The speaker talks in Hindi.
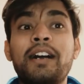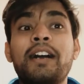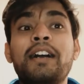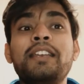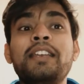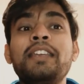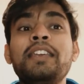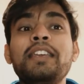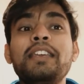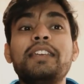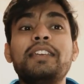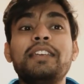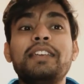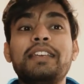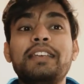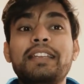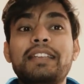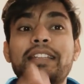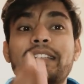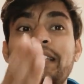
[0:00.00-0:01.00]
कहानी
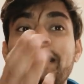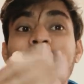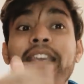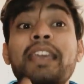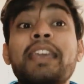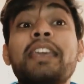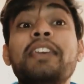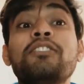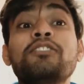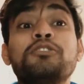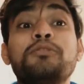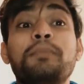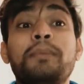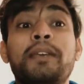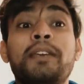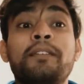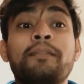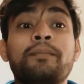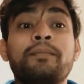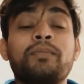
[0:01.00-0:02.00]
दिखेगी
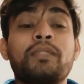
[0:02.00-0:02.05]
उसमें